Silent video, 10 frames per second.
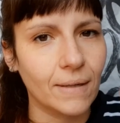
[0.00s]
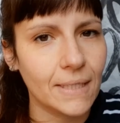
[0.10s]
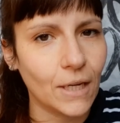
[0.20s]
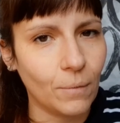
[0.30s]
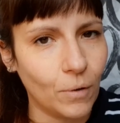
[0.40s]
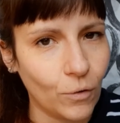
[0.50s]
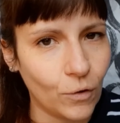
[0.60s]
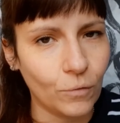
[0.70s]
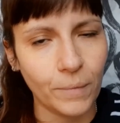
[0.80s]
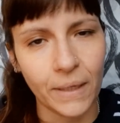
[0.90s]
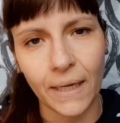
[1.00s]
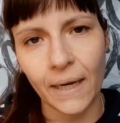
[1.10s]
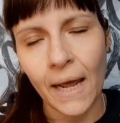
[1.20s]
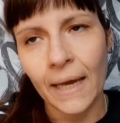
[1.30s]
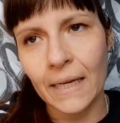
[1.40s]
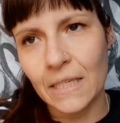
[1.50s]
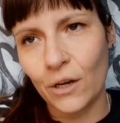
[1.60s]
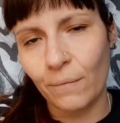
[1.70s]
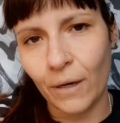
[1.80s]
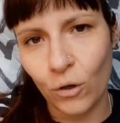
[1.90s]
que si ahora me lo doy con Miriam, que si
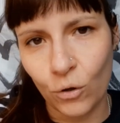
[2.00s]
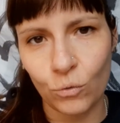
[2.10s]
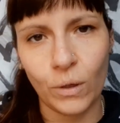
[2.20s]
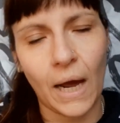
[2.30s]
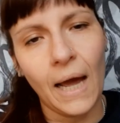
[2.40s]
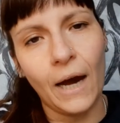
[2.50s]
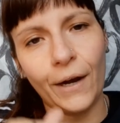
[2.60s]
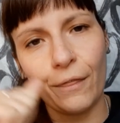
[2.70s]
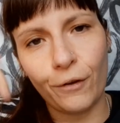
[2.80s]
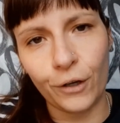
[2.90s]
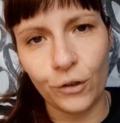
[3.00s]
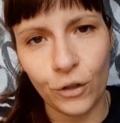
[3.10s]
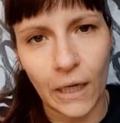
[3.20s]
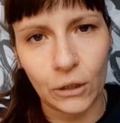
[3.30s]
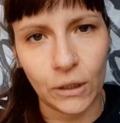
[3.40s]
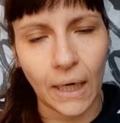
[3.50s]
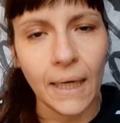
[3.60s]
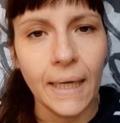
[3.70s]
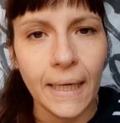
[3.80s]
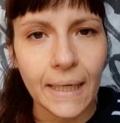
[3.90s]
ahora bailo con una, ahora zorreo con la otra.
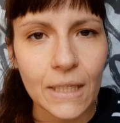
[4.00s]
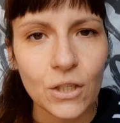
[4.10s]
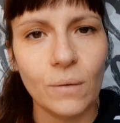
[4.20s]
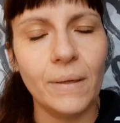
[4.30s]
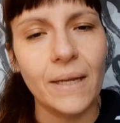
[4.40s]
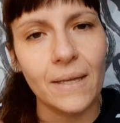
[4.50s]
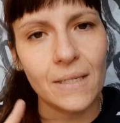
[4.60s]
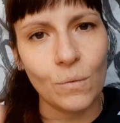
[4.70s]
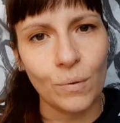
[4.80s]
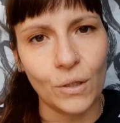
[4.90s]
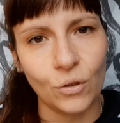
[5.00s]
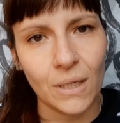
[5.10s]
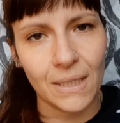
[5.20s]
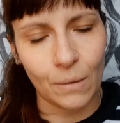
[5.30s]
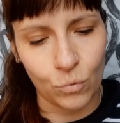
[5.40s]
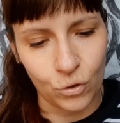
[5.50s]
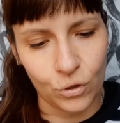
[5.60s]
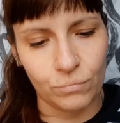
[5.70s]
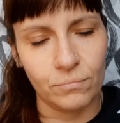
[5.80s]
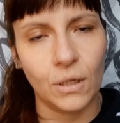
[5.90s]
El caso que Miriam ya está un poquito hasta el
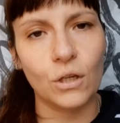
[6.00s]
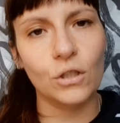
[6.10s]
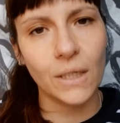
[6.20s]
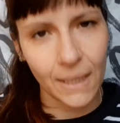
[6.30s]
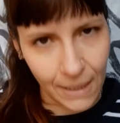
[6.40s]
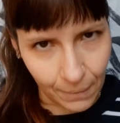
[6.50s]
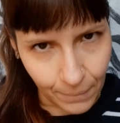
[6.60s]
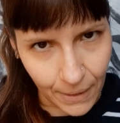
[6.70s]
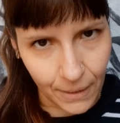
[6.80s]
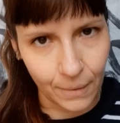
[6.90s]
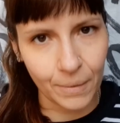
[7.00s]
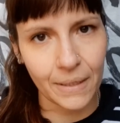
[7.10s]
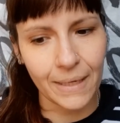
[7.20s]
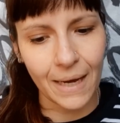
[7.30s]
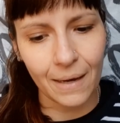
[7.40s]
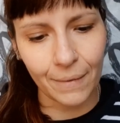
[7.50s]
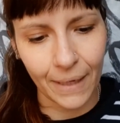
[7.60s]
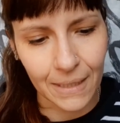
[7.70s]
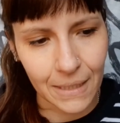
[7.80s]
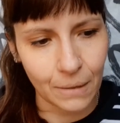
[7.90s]
moño. Rosana también, empiezan ya a
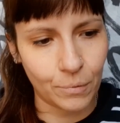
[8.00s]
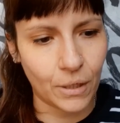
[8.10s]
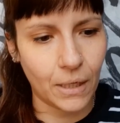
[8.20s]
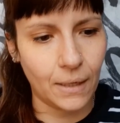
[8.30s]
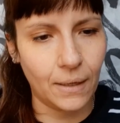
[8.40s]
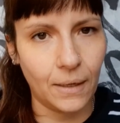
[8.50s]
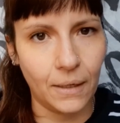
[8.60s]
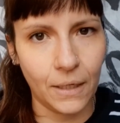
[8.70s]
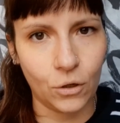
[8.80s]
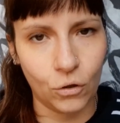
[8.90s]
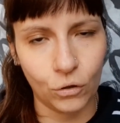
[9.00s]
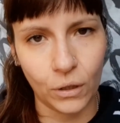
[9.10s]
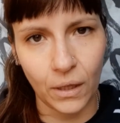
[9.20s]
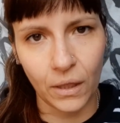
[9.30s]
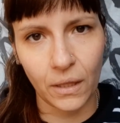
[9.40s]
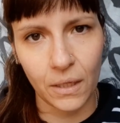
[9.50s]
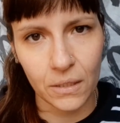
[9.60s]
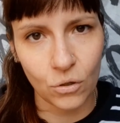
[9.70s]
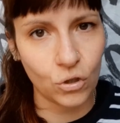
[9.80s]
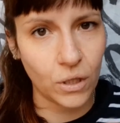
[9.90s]
cabrearse, porque eh, Nico o te decides
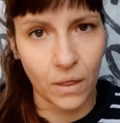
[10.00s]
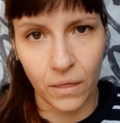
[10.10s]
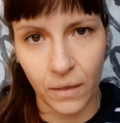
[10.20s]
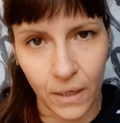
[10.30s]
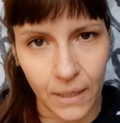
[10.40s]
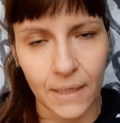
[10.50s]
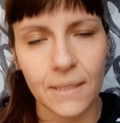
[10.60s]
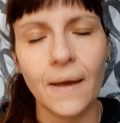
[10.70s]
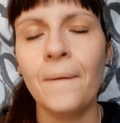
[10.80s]
o se deciden ellas.